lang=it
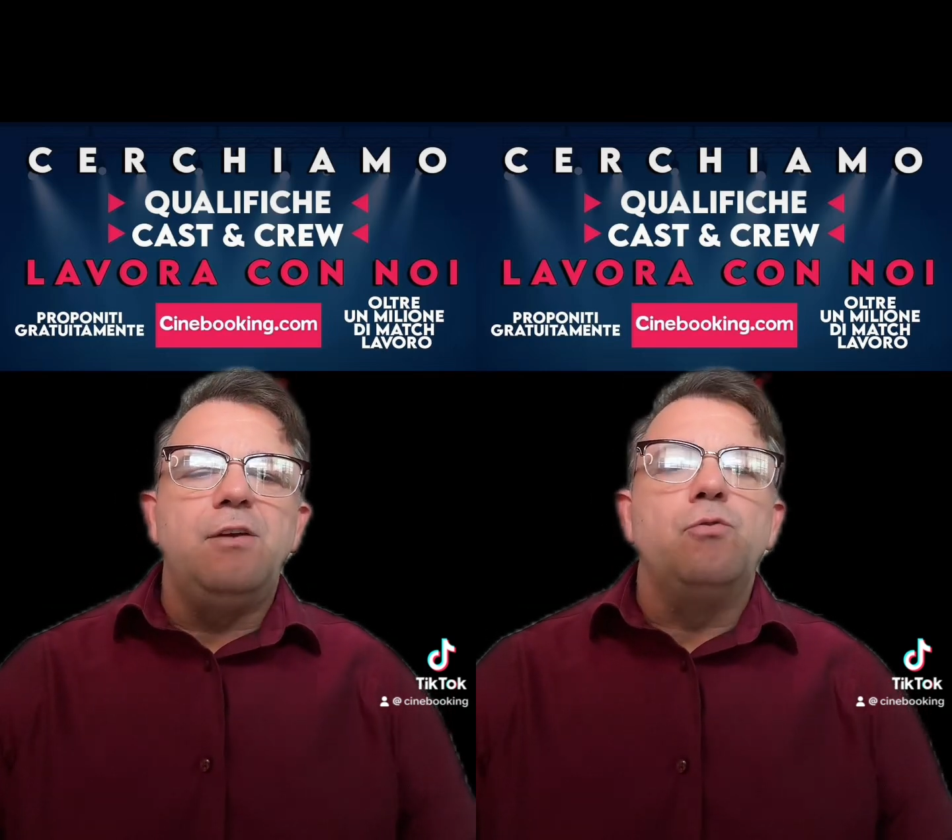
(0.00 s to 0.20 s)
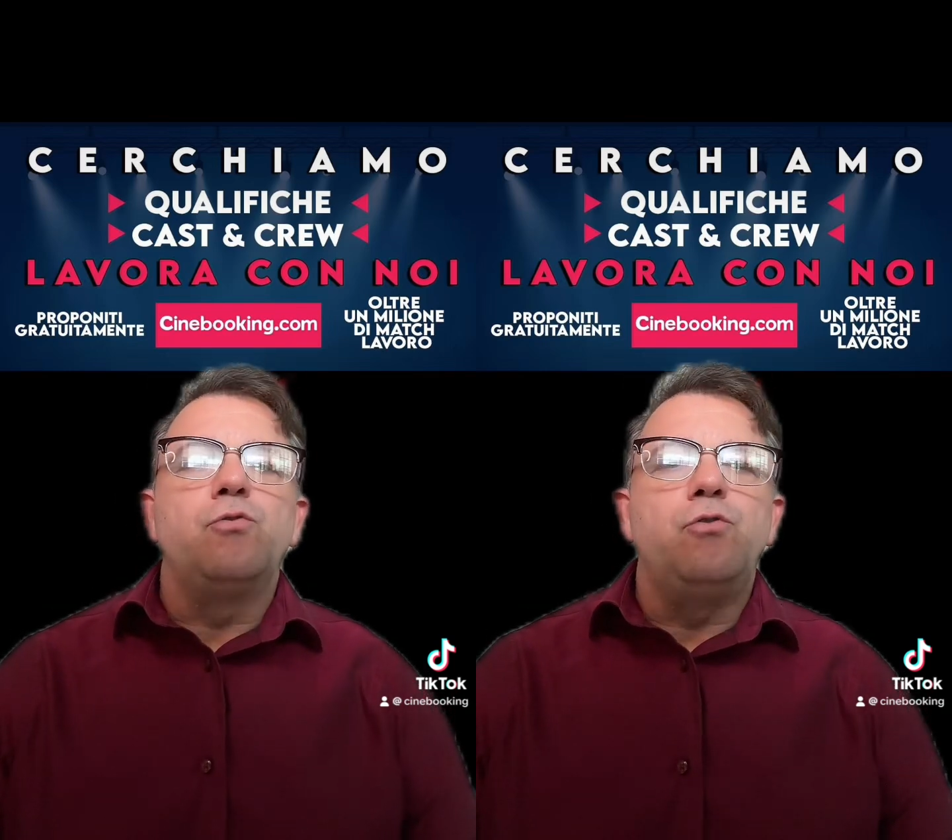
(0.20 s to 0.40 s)

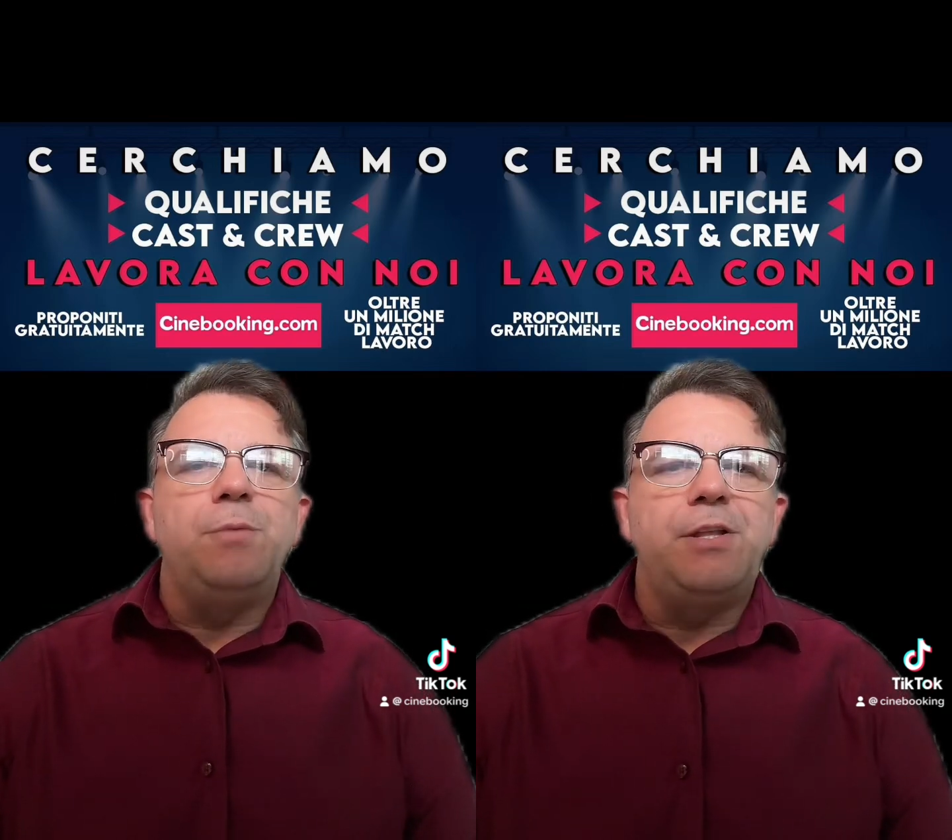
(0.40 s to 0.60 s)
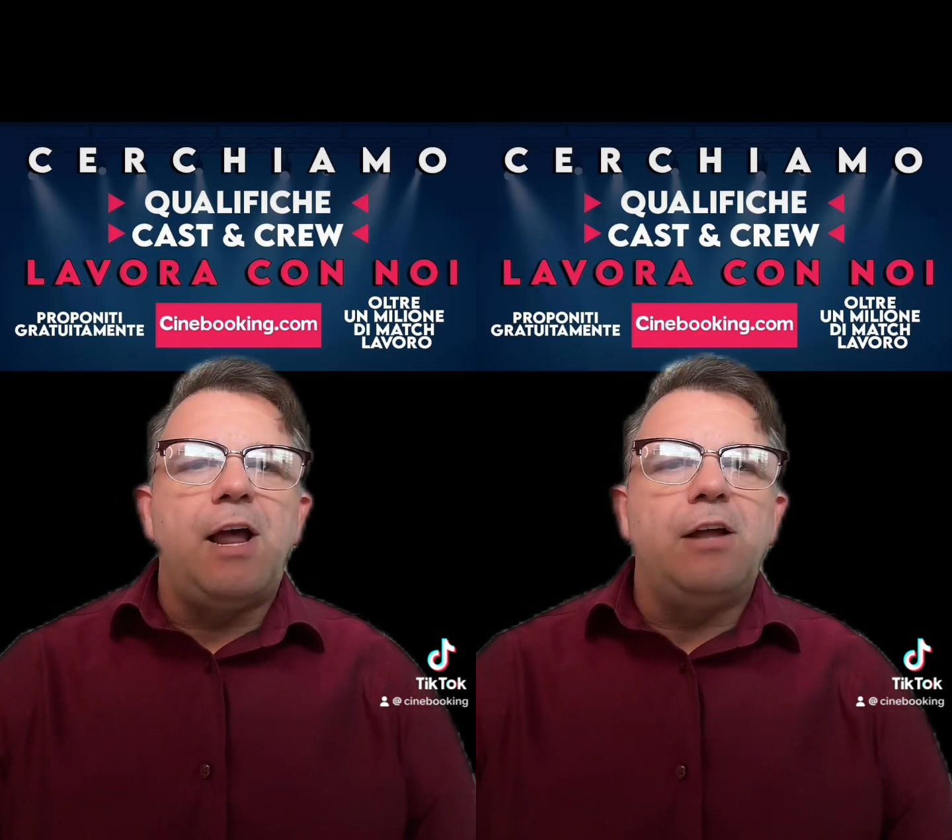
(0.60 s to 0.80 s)
dei
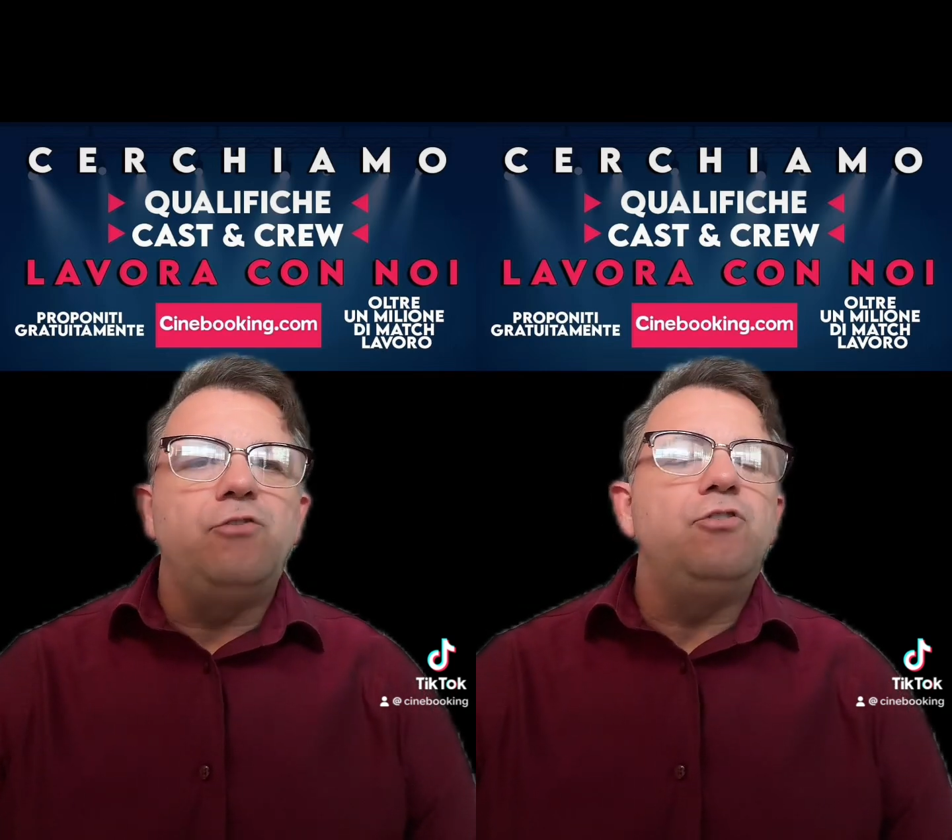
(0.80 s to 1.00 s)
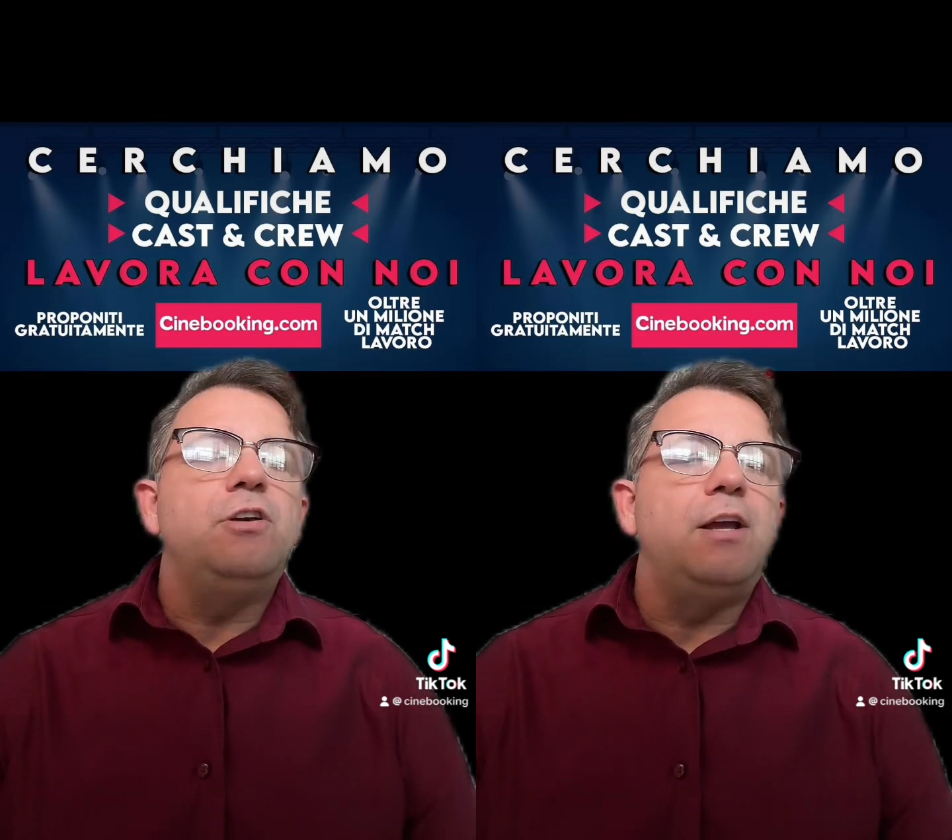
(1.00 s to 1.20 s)

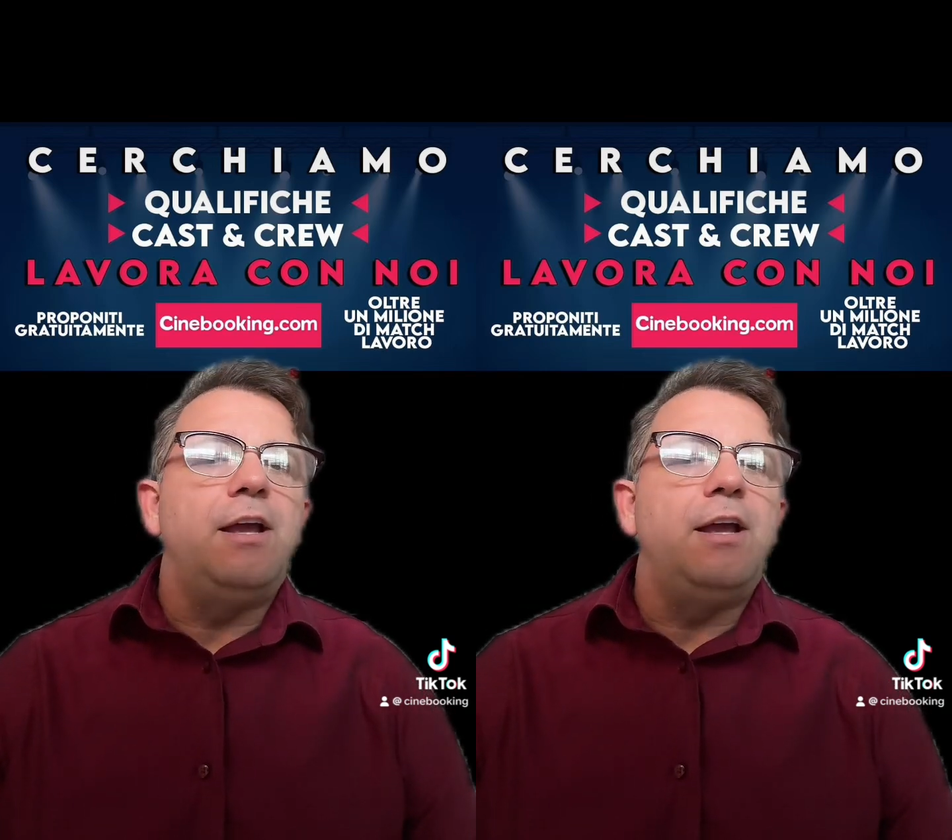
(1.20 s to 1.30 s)
cortometraggi